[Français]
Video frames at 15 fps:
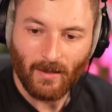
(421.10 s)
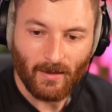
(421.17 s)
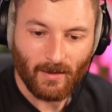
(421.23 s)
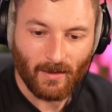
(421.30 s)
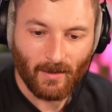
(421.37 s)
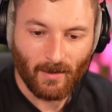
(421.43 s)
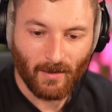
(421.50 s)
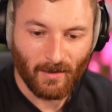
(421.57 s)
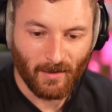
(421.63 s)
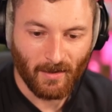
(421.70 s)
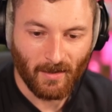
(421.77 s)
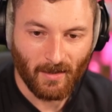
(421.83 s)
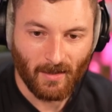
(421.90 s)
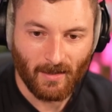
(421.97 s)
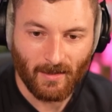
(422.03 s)
Et
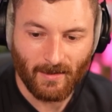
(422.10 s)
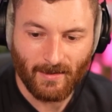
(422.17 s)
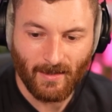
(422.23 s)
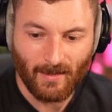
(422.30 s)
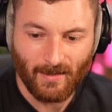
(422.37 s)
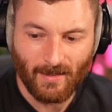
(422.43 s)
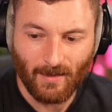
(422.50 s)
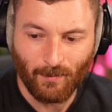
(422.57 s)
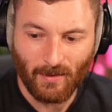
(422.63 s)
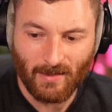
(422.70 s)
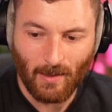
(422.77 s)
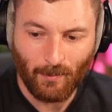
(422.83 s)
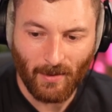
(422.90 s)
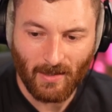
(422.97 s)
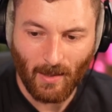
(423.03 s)

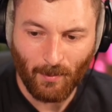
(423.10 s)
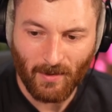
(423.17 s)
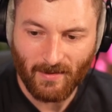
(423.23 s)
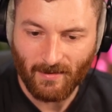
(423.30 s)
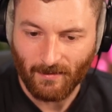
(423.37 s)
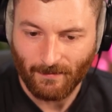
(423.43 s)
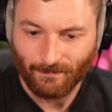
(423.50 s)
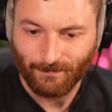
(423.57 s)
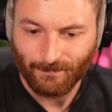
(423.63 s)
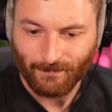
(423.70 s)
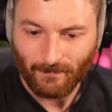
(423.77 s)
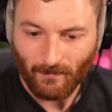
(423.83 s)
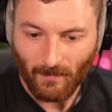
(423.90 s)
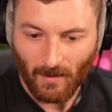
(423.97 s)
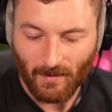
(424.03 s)
c'est pas un caprice, ça.
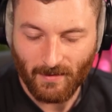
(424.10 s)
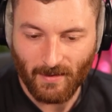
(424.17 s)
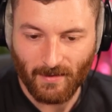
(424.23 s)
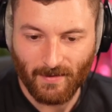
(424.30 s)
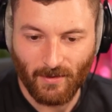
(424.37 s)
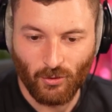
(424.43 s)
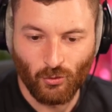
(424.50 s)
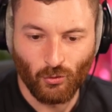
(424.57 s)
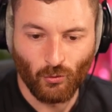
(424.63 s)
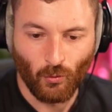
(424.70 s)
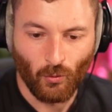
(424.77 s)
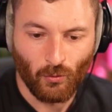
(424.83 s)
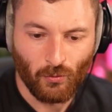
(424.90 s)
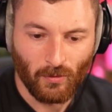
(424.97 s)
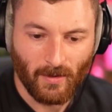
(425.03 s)
C'est juste
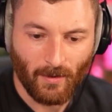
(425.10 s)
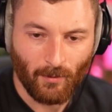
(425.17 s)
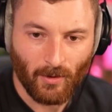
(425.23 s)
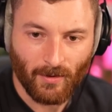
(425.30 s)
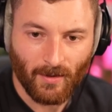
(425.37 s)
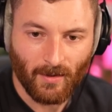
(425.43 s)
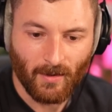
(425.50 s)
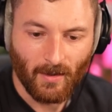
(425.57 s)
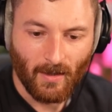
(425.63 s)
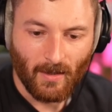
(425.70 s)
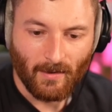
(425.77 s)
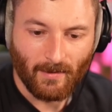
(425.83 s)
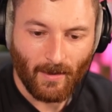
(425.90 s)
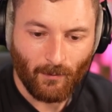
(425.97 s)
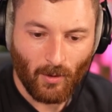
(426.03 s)
trop cool d'avoir des
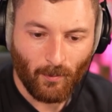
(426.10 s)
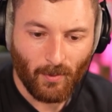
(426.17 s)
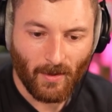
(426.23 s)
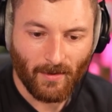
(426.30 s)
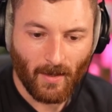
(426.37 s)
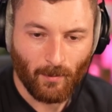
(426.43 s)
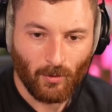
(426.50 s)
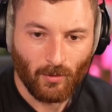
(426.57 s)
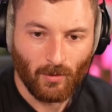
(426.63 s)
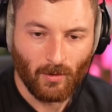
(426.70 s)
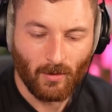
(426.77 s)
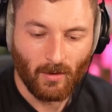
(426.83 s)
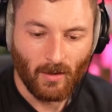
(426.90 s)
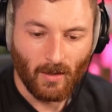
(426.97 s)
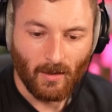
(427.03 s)
d'avoir plein
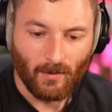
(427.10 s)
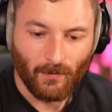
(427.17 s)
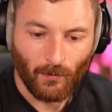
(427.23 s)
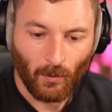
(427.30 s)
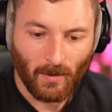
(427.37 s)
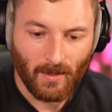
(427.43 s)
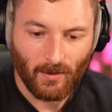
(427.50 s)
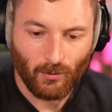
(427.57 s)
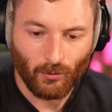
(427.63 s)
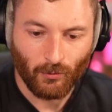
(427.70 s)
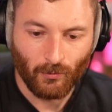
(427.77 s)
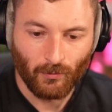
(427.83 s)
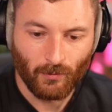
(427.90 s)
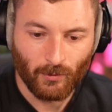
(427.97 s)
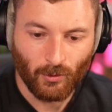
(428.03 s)
d'arbres fruitiers sur
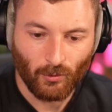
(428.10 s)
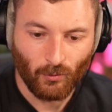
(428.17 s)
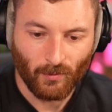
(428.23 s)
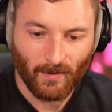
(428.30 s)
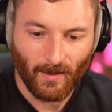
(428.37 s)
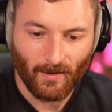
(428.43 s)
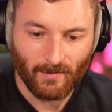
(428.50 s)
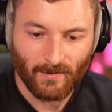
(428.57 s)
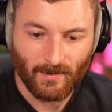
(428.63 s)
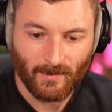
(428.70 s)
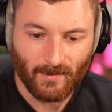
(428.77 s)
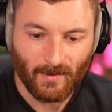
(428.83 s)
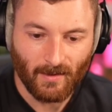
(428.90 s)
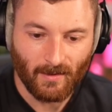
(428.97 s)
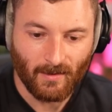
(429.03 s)
ton sur ton terrain.
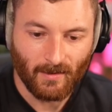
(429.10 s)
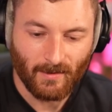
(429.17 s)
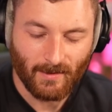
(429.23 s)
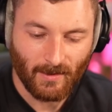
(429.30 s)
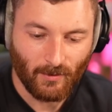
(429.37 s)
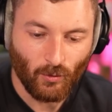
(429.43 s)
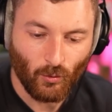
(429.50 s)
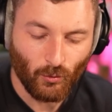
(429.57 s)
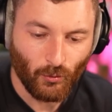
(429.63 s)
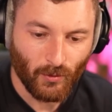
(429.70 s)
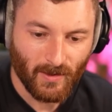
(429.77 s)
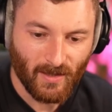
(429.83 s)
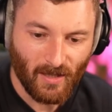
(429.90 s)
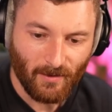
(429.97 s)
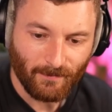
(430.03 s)
C'est trop trop
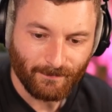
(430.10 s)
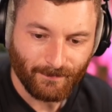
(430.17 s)
stylé.